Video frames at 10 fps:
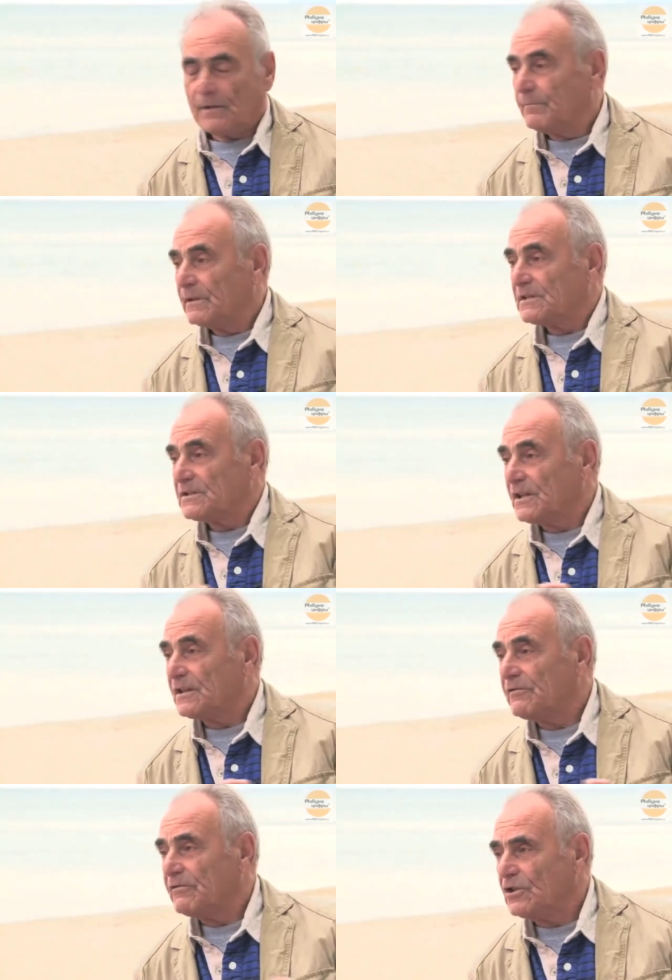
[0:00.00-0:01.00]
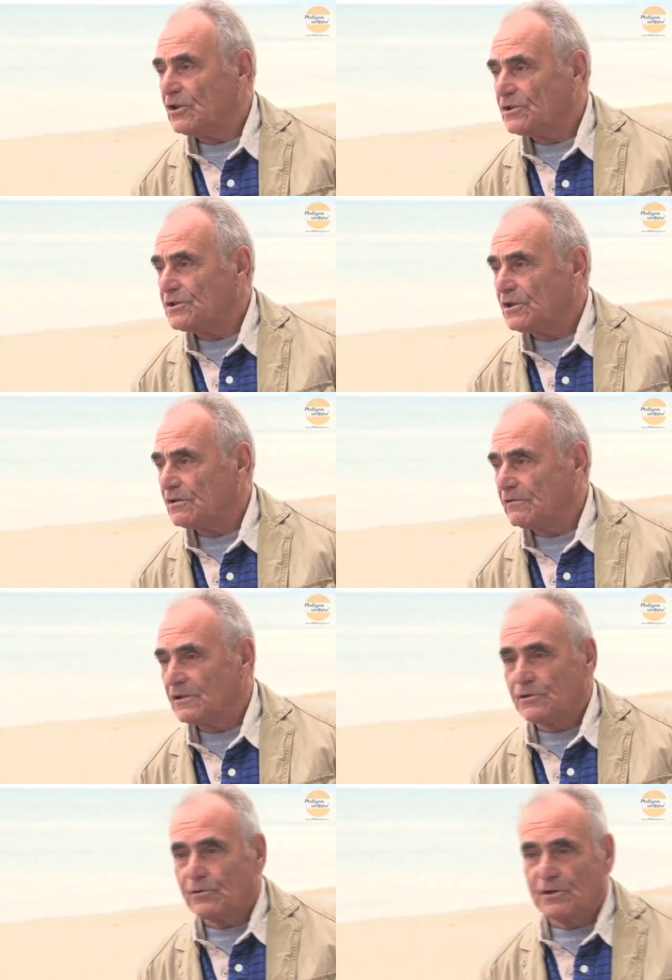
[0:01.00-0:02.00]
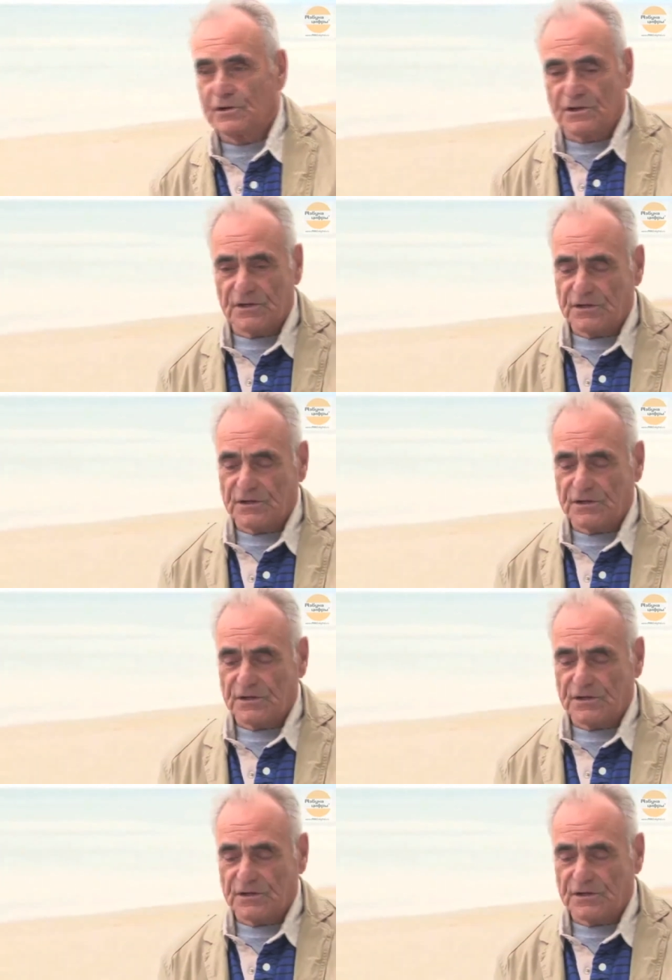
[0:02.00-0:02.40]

было сделано виньетирование, то есть